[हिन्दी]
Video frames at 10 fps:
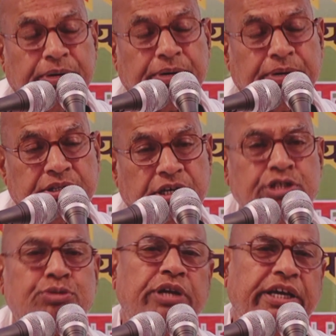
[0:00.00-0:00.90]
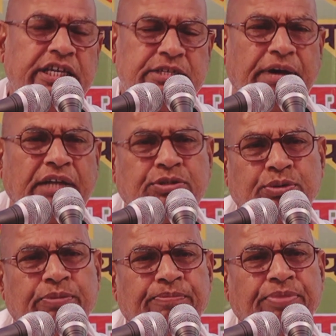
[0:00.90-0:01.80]
आपकी पत्नी सुनेगी इस बात
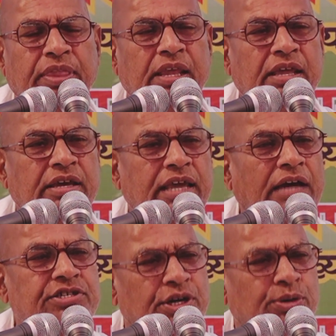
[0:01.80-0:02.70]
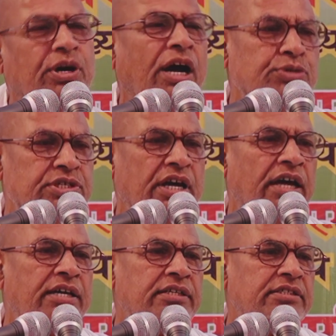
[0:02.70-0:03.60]
को क्या असर होगा उसका
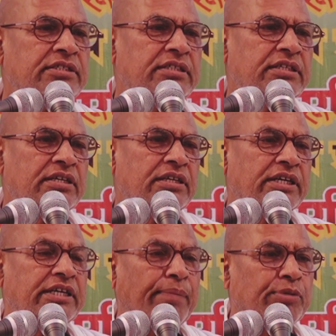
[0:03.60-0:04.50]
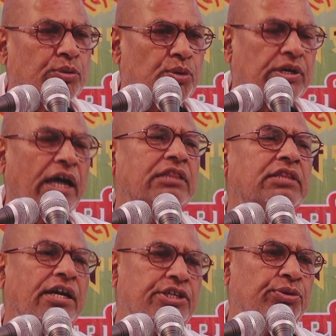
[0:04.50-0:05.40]
ये आप लोगों को
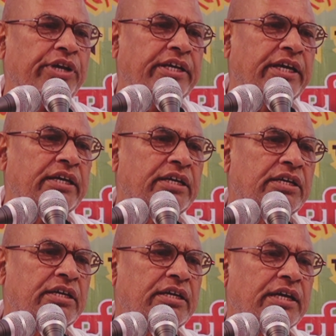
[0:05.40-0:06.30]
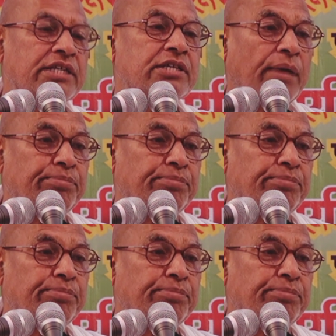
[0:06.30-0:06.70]
खलता क्यों नहीं है इसका